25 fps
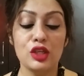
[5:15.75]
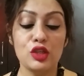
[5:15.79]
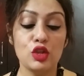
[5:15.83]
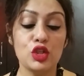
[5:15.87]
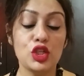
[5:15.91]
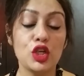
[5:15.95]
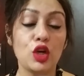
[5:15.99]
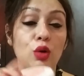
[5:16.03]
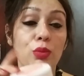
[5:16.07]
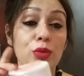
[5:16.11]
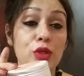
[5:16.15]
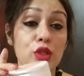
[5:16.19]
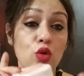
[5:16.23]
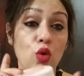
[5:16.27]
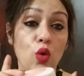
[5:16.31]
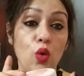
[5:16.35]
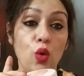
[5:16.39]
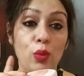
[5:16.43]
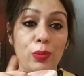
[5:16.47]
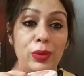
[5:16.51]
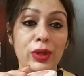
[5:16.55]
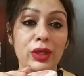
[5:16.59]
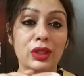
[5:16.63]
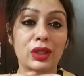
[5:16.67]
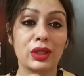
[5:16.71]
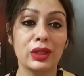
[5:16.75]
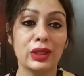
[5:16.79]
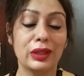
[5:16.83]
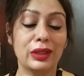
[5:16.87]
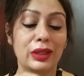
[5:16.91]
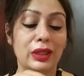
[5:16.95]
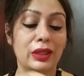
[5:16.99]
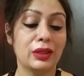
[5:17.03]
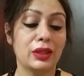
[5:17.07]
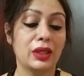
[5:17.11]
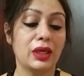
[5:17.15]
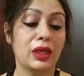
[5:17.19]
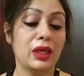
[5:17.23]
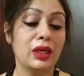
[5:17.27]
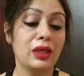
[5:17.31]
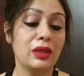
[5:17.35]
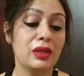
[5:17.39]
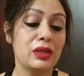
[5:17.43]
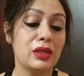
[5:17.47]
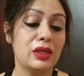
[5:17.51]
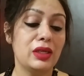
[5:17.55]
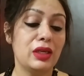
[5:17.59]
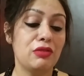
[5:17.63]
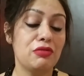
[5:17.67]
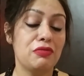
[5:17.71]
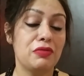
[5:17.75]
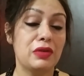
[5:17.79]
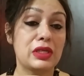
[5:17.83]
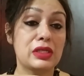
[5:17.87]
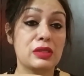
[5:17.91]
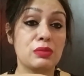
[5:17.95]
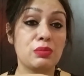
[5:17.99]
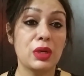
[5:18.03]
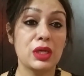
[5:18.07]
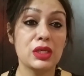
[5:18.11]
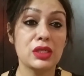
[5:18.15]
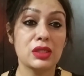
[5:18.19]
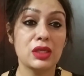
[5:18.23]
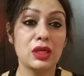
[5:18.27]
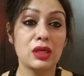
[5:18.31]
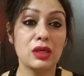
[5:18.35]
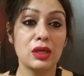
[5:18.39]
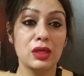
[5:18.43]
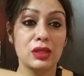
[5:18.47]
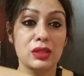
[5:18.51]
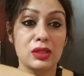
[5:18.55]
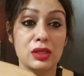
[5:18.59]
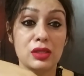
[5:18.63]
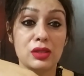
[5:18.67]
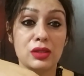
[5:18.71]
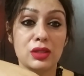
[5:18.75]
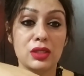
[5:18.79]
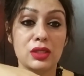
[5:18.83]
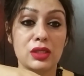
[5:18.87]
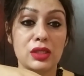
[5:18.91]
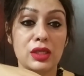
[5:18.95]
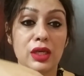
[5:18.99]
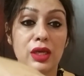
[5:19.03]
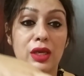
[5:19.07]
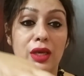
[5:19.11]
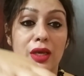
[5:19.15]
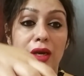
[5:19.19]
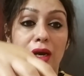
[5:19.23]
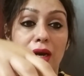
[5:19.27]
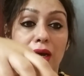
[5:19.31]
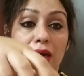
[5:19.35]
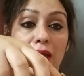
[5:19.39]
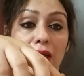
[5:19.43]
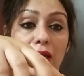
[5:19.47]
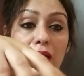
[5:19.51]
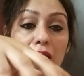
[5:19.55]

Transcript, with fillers: सो so, चलो अब इसको ओपन करके देखते हैं ये फेस मास्क का कंसिस्टेंसी क्या